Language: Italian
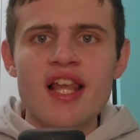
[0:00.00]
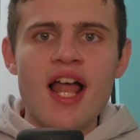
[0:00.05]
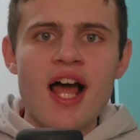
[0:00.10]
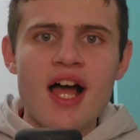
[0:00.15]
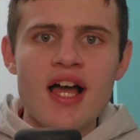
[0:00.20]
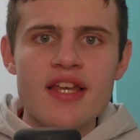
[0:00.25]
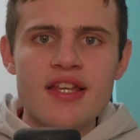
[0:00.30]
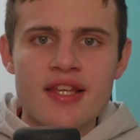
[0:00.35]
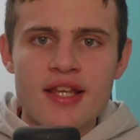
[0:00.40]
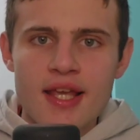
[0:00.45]

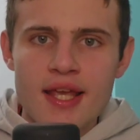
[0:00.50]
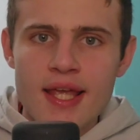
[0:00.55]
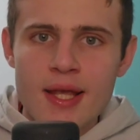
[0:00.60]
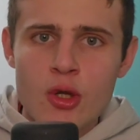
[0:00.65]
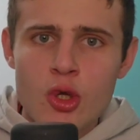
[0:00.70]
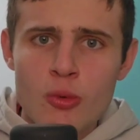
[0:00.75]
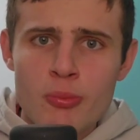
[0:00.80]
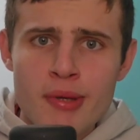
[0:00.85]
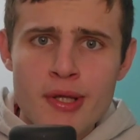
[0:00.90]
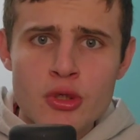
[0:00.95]
like e
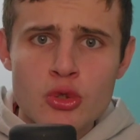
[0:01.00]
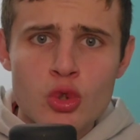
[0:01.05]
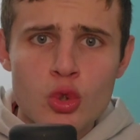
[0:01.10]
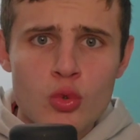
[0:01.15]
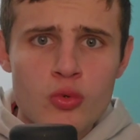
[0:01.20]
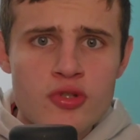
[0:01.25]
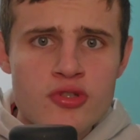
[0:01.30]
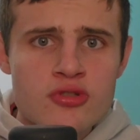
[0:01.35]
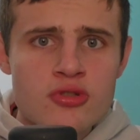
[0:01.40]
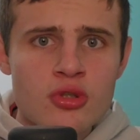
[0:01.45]
commento
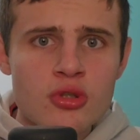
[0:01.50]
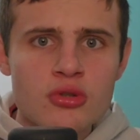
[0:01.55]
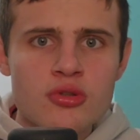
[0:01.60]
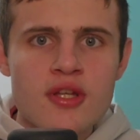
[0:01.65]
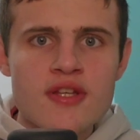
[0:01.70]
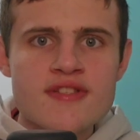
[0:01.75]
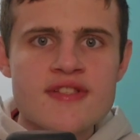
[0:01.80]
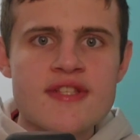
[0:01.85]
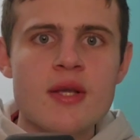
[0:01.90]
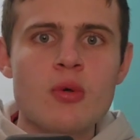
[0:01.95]
qui sotto
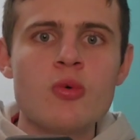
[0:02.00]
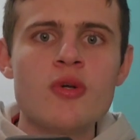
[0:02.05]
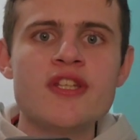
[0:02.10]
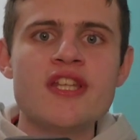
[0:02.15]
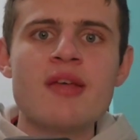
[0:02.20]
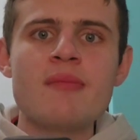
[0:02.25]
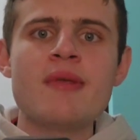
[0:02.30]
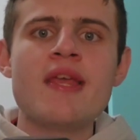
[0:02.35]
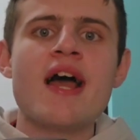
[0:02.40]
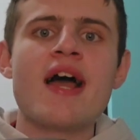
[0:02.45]
e
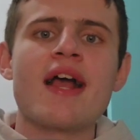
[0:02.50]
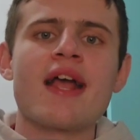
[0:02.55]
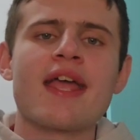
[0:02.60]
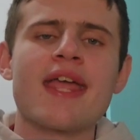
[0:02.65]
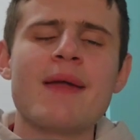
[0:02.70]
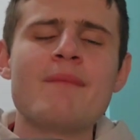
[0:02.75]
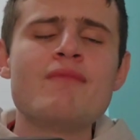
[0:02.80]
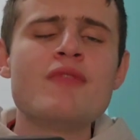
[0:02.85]
seguitemi anche